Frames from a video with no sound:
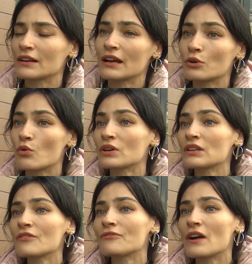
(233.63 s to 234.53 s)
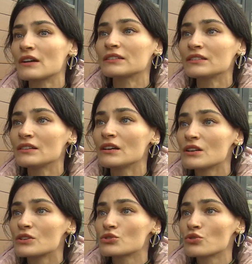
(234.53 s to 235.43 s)
Yani o kadar farklı
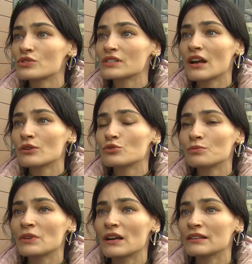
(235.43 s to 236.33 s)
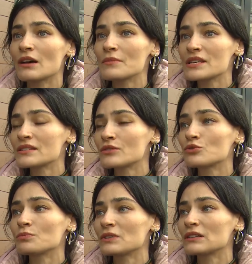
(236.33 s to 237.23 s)
sosyal gruplardan, meslek
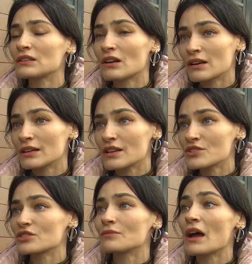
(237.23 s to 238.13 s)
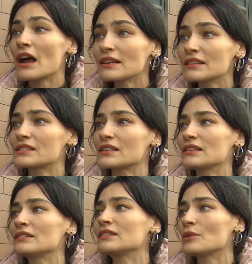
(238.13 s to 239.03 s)
gruplarından arkadaşlarım herkes
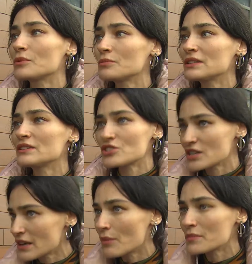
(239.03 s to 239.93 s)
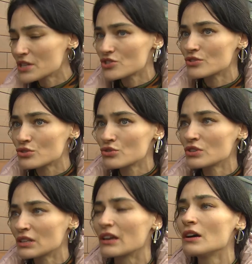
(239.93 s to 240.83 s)
kendi yapabildiği şey yapmaya
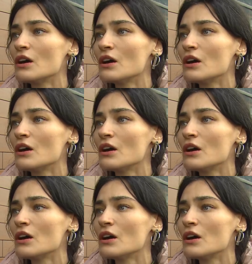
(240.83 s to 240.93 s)
çalışıyor ki